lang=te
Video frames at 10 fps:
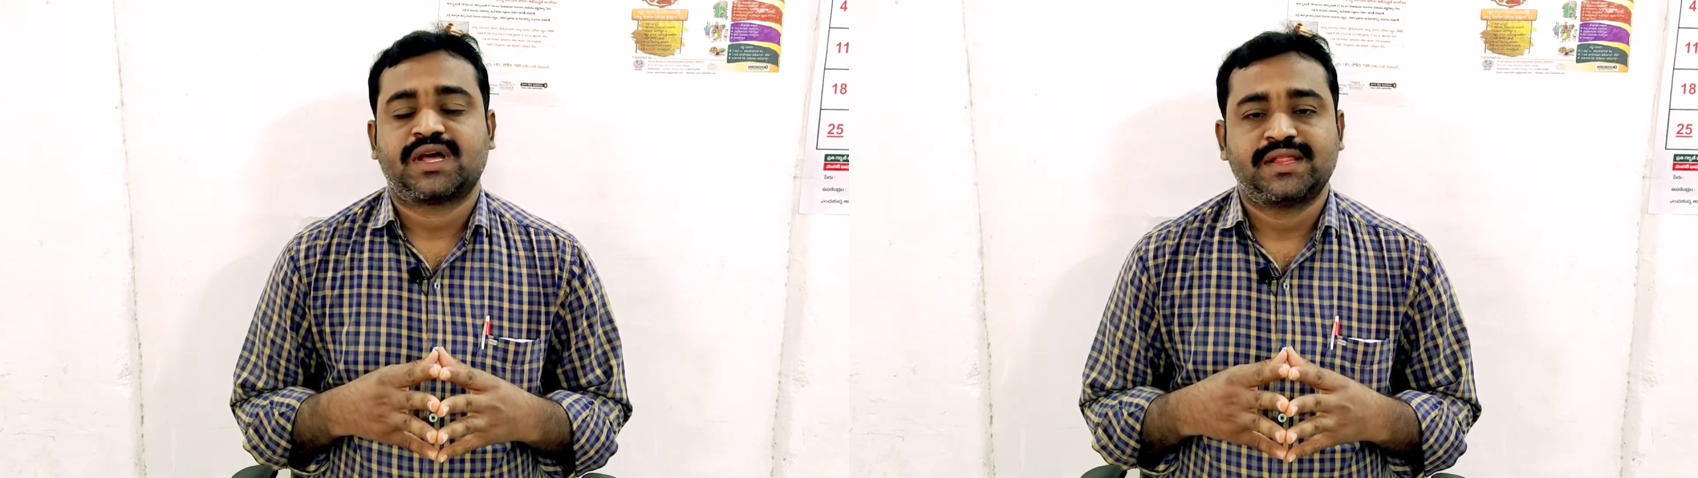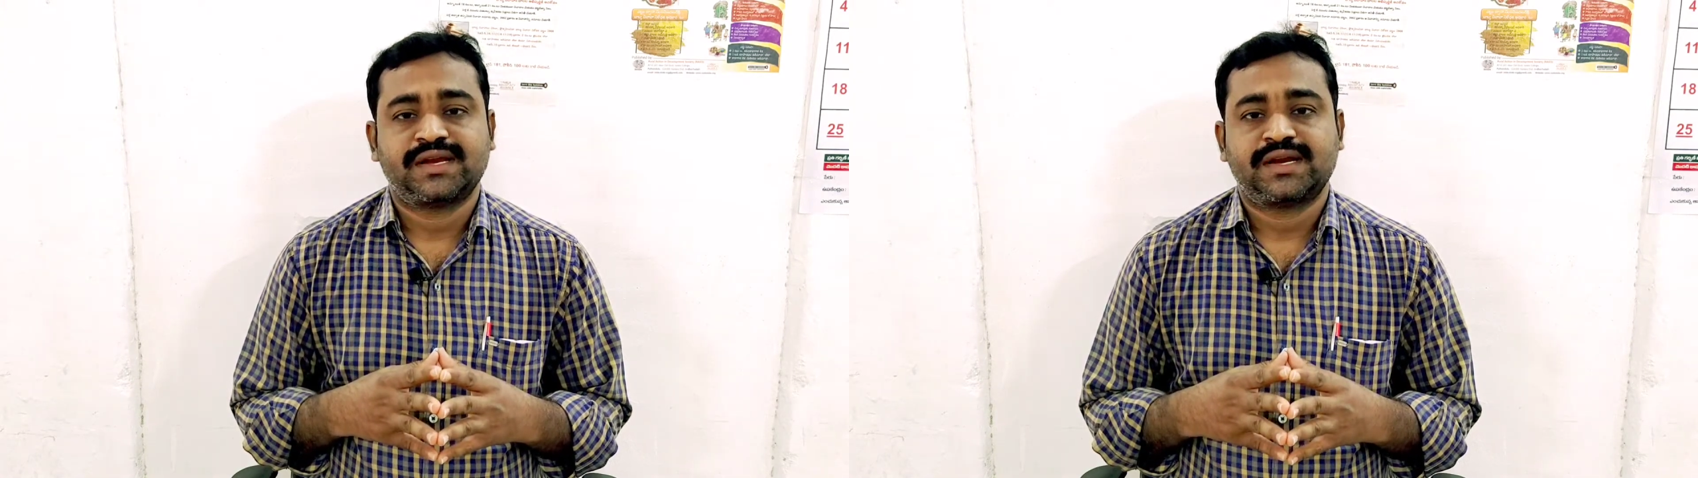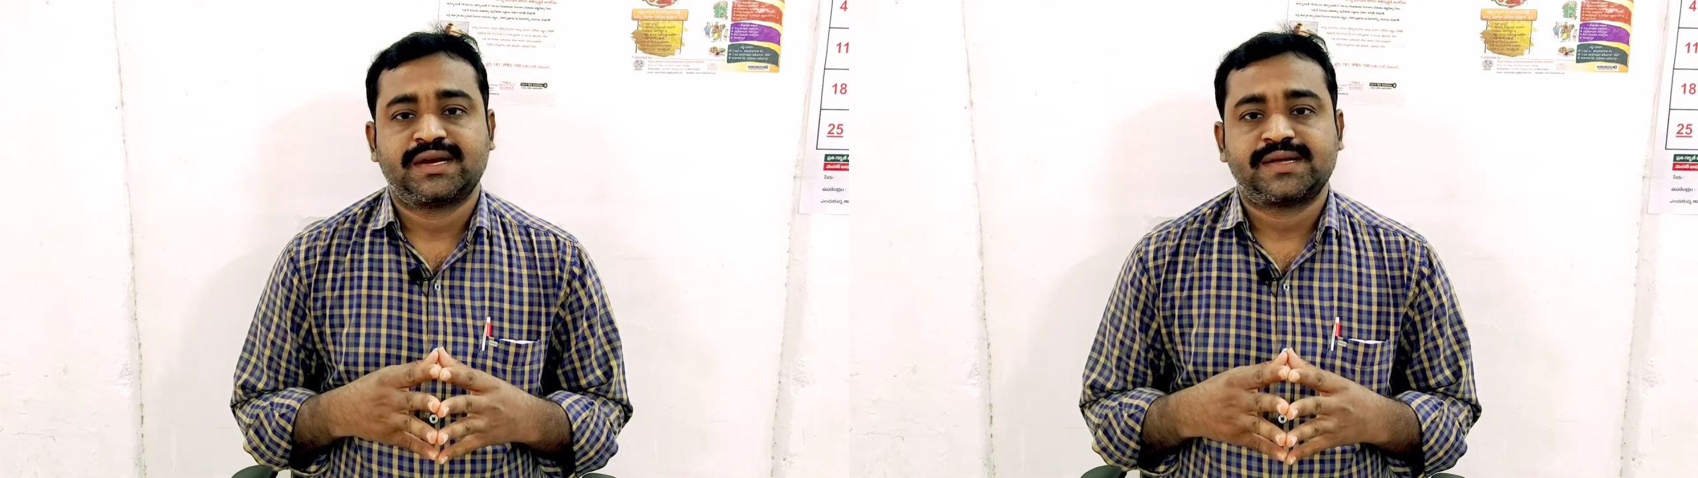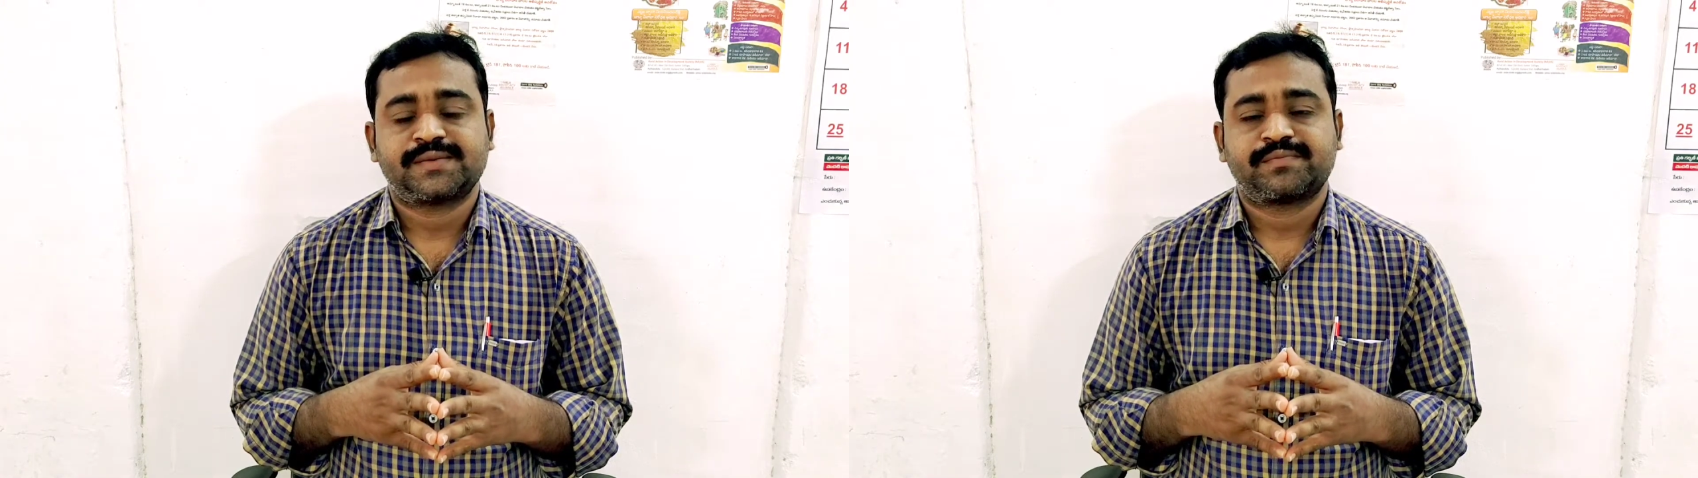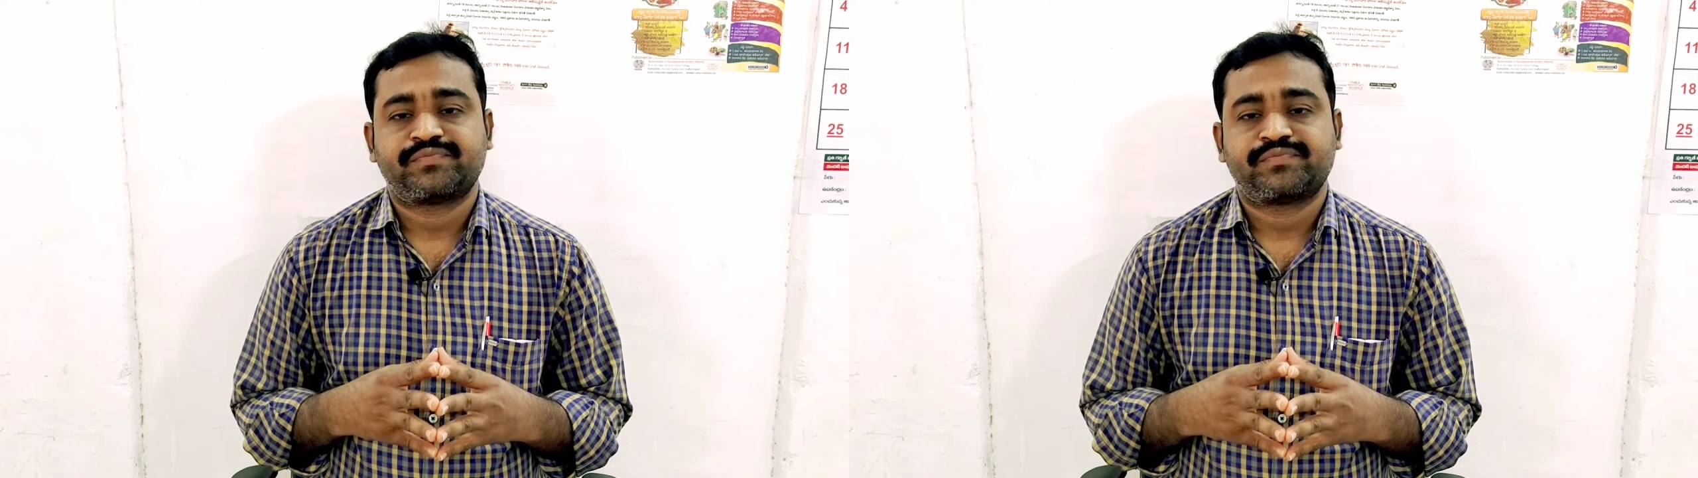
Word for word: అదేంటంటే